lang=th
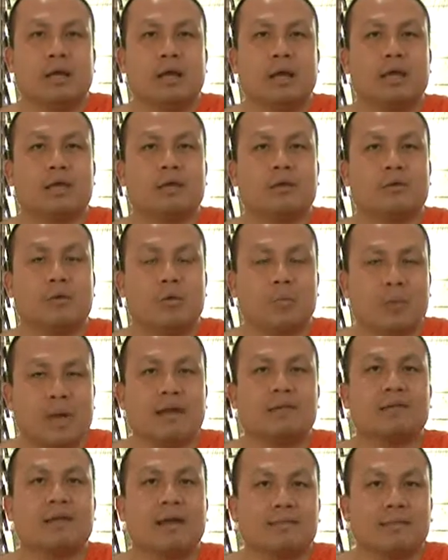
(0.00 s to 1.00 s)
ให้คุ้ม
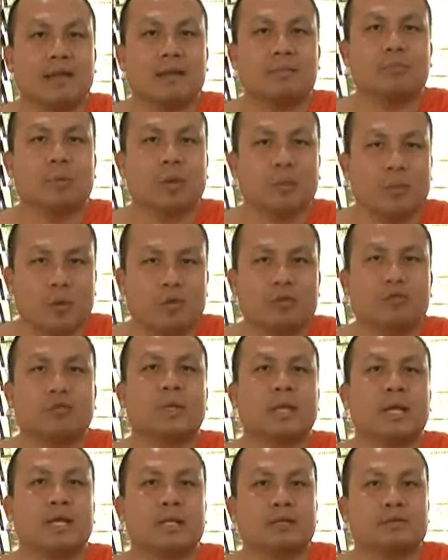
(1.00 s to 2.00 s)
ค่าสร้างสรรค์เป็นประโยชน์ที่สุ
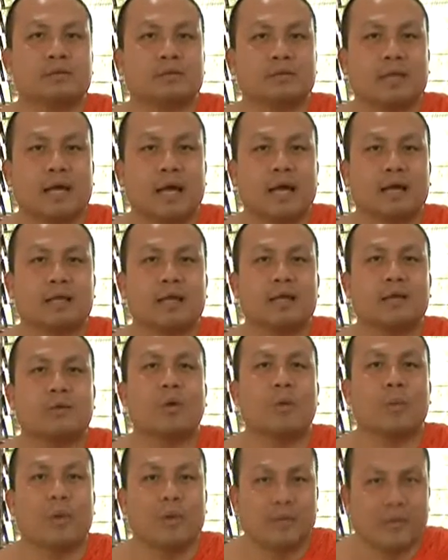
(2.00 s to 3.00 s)
ดนักศึกษาใน
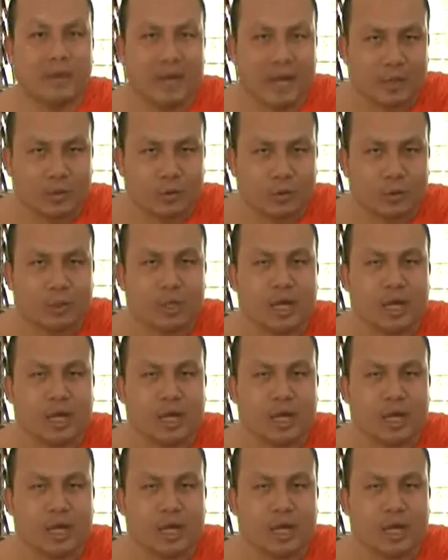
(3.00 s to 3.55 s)
รั้วมหาวิทยาลัยทุกท่าน